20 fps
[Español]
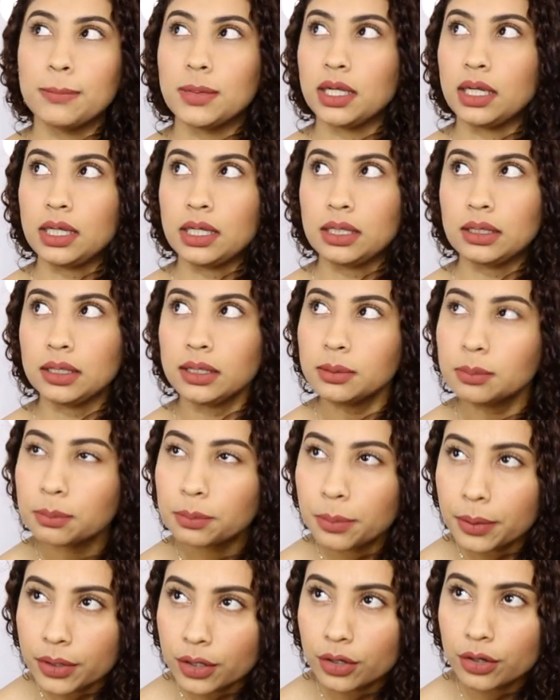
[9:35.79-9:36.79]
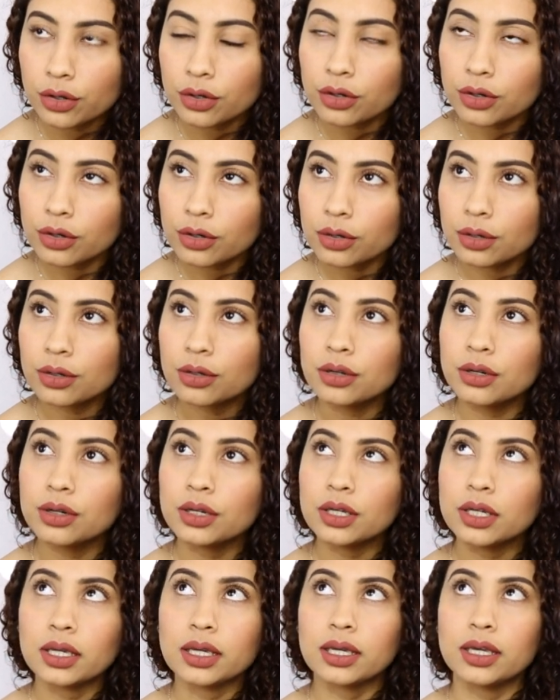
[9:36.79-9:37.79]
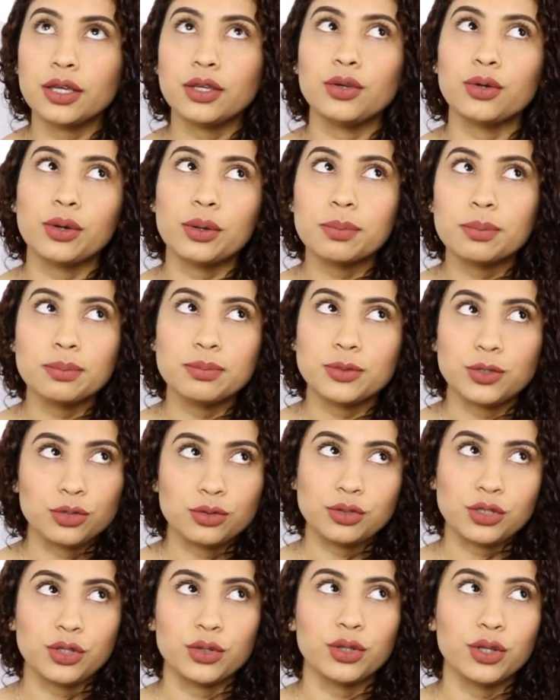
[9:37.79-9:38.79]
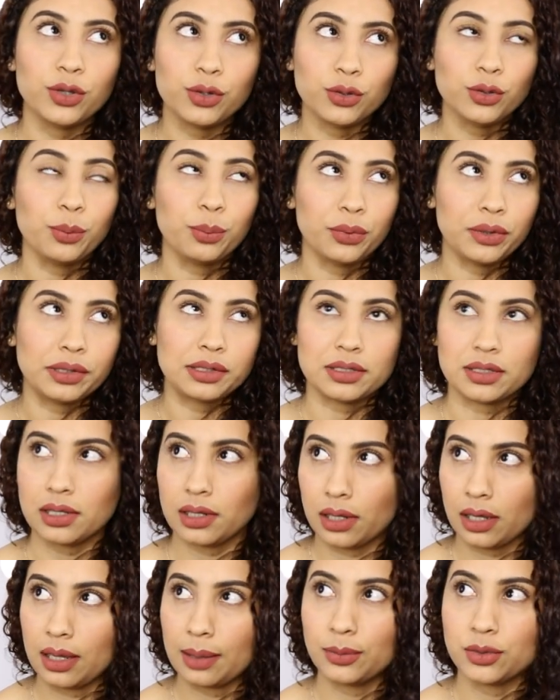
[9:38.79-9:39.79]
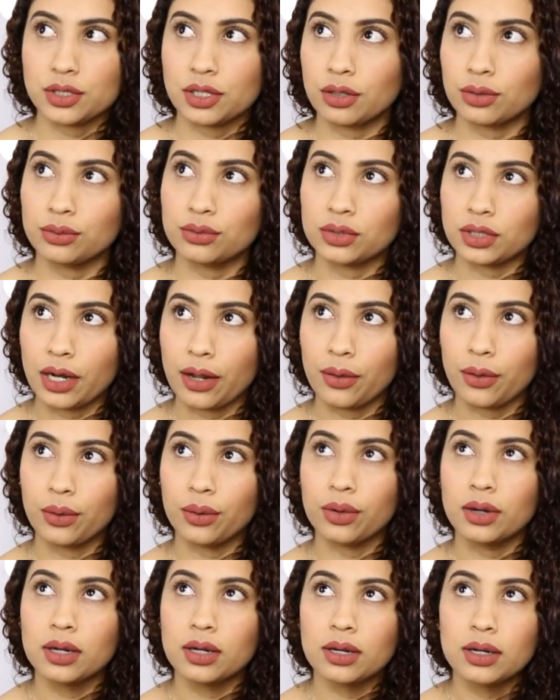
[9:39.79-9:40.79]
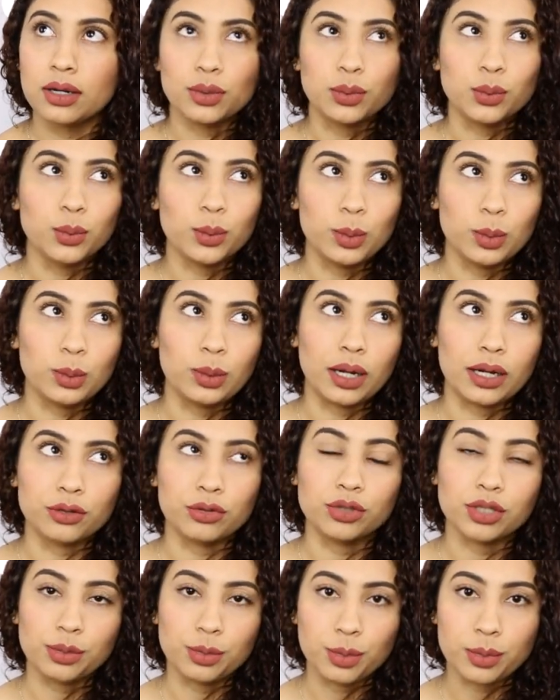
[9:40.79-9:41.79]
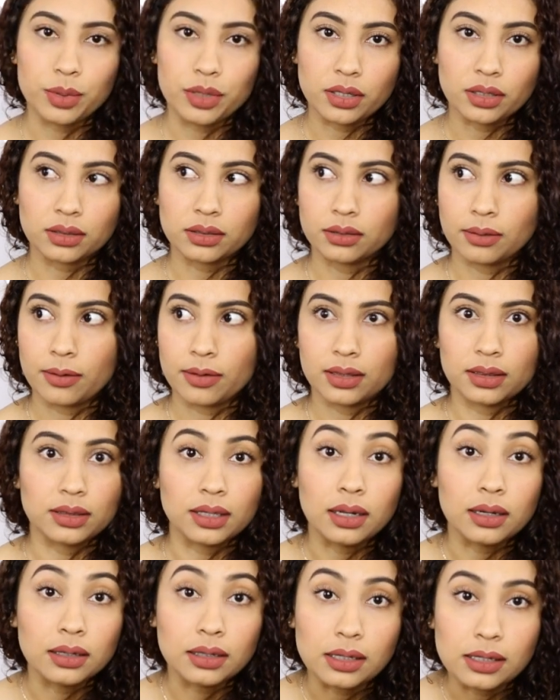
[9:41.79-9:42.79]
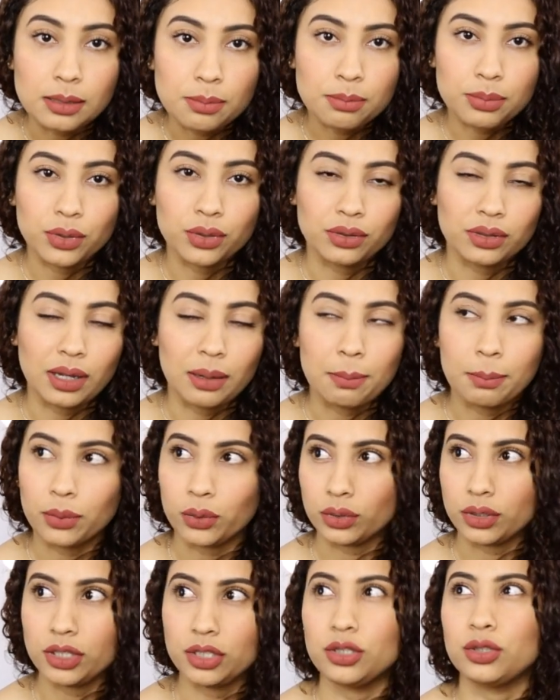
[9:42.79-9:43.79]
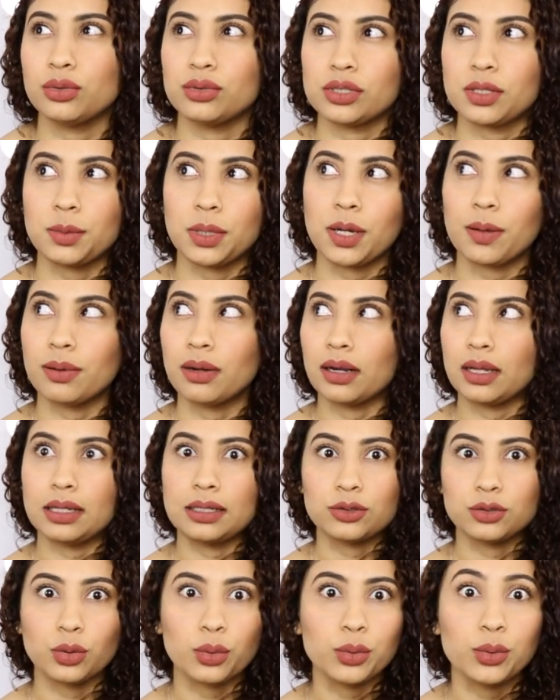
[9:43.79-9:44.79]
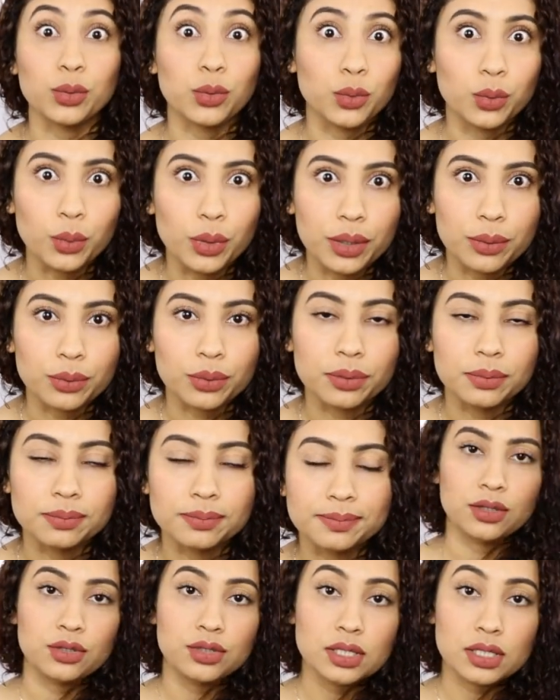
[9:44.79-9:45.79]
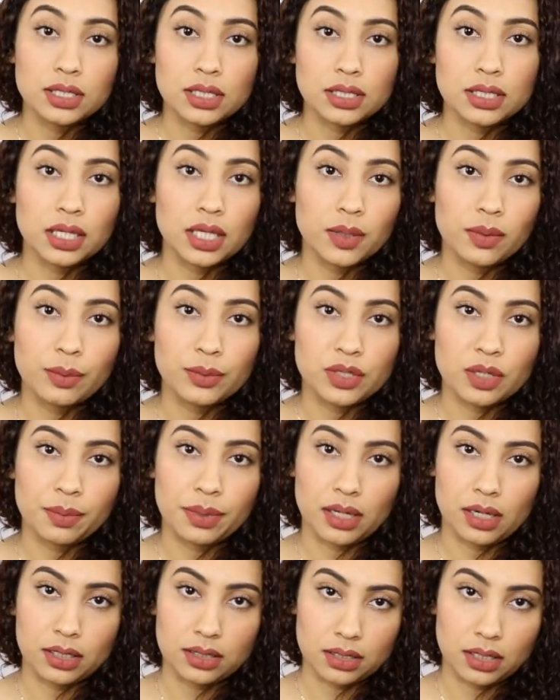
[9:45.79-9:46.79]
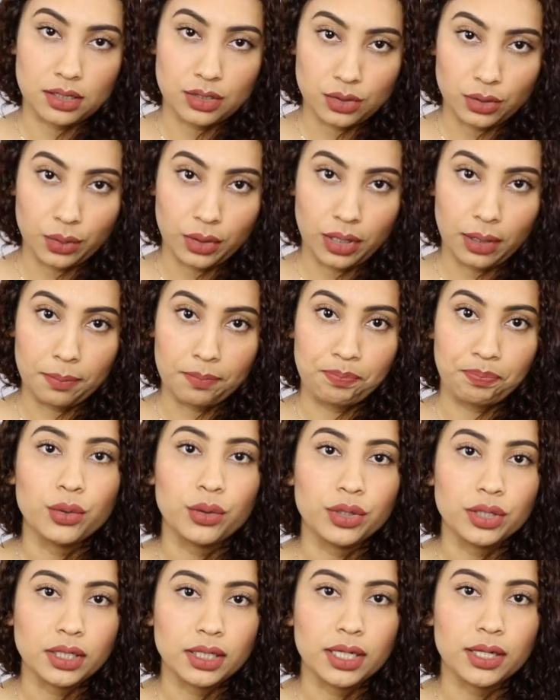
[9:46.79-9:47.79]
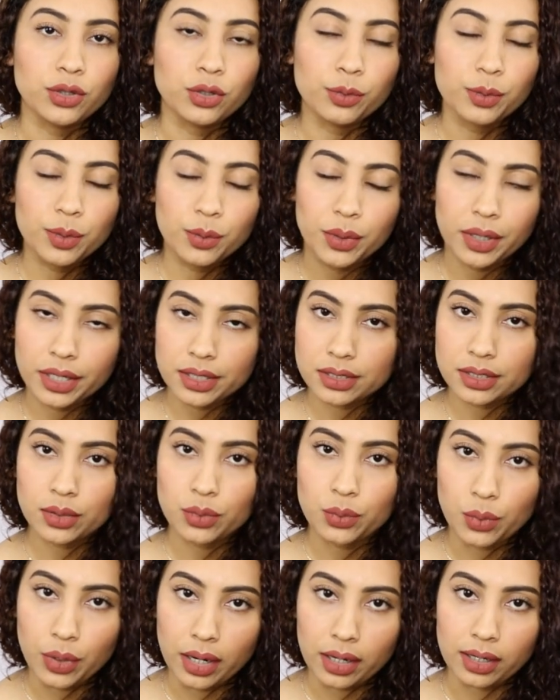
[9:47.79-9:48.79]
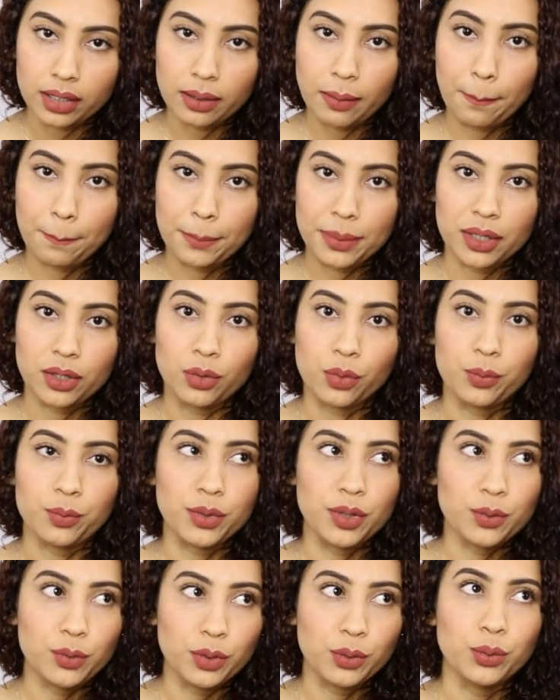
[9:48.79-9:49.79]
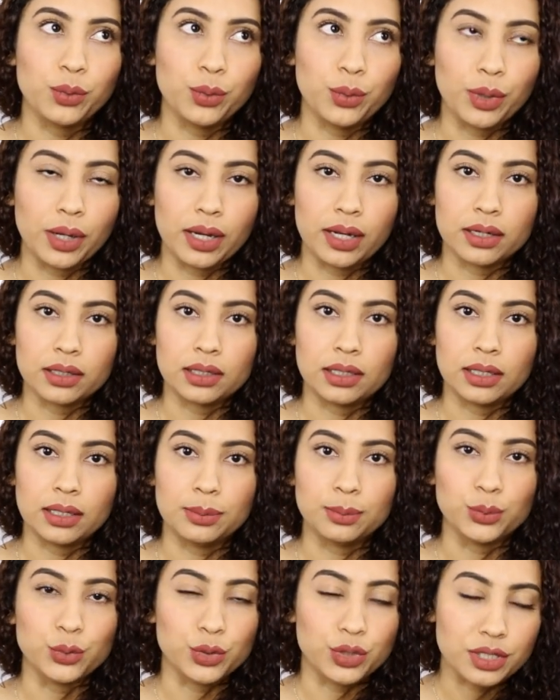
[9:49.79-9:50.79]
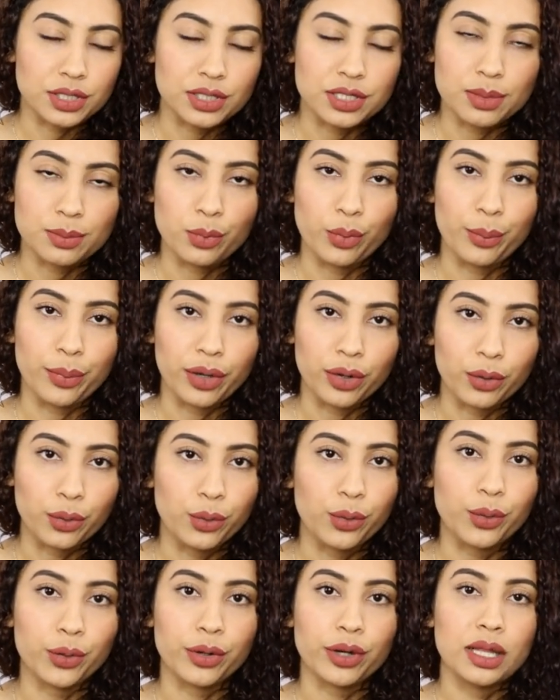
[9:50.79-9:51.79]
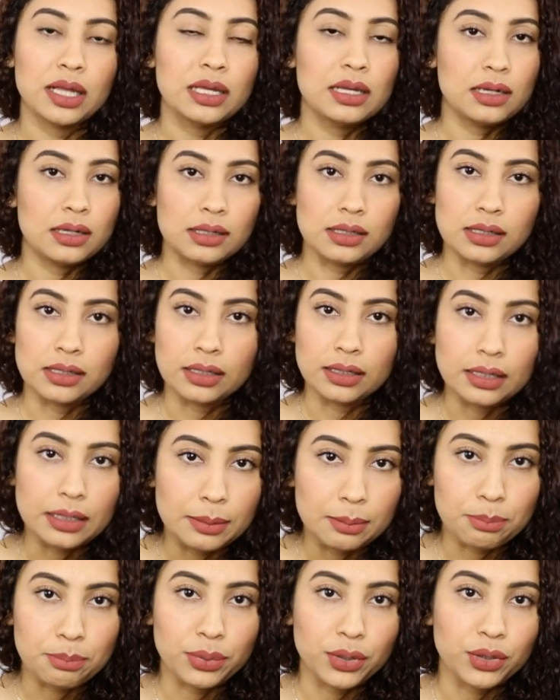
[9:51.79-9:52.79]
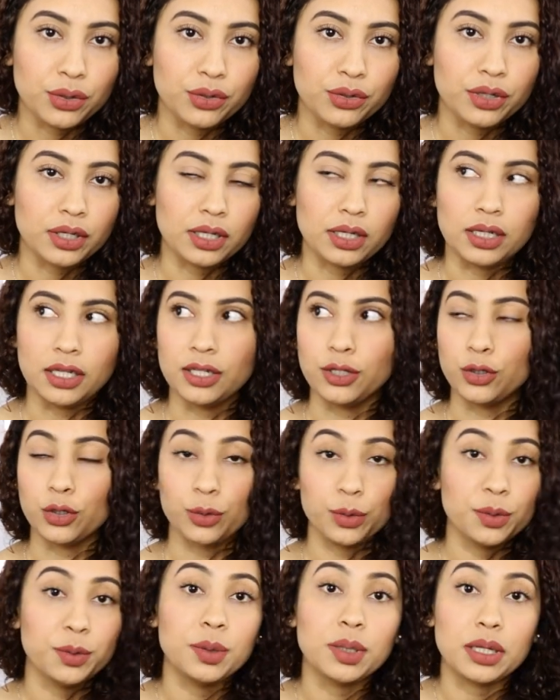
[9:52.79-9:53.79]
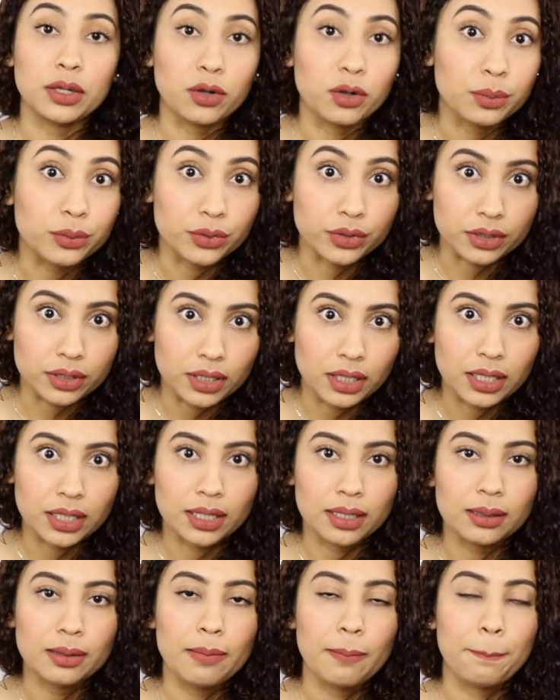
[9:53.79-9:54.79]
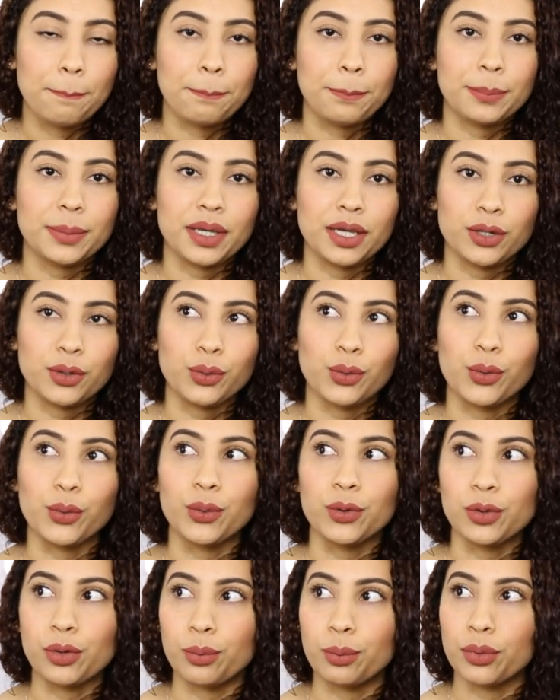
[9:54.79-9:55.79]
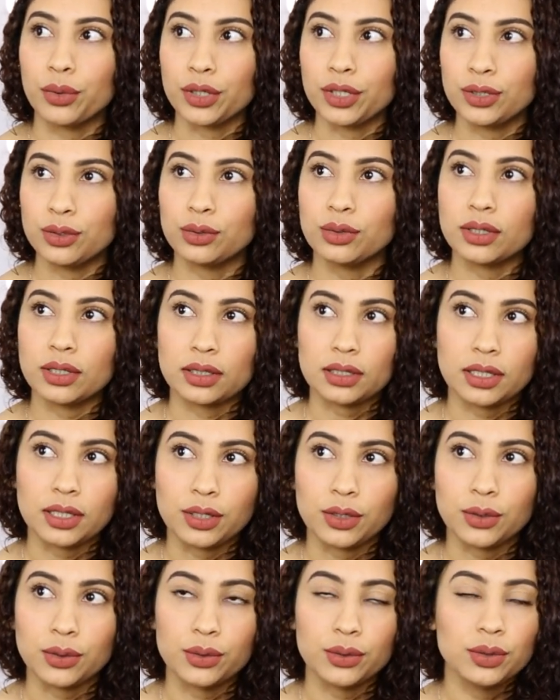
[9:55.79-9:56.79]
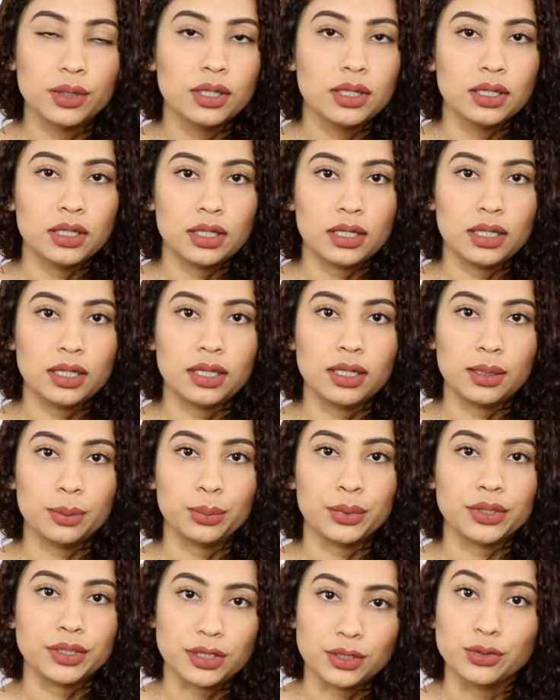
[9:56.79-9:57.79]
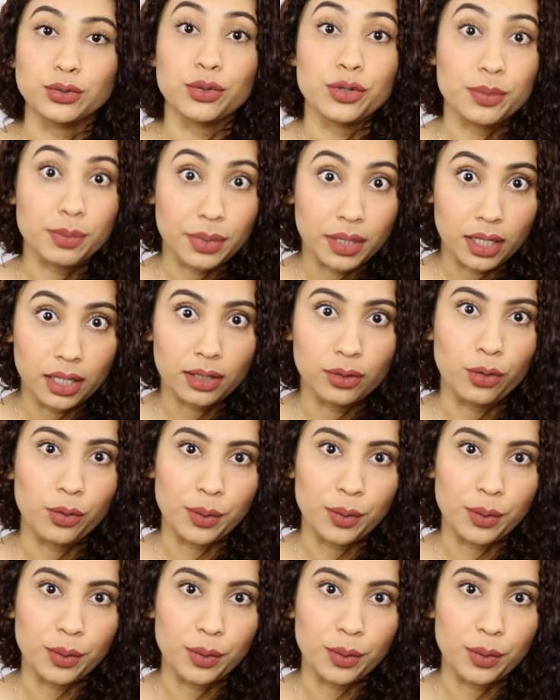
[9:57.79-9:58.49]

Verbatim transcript: limpio, que yo, yo dije no puede ser que hayamos encontrado un lugar donde vivir tan limpio, tan bonito, se miraba y todo nuevo. Entonces hasta aquí vamos a parar esta historia. Hoy día no vivo en ese lugar, pero vivo en un lugar eh, muchísimo mejor, limpio, eh, no viviré como rica, pero con lo poquito que tengo, eh, pues estoy bien.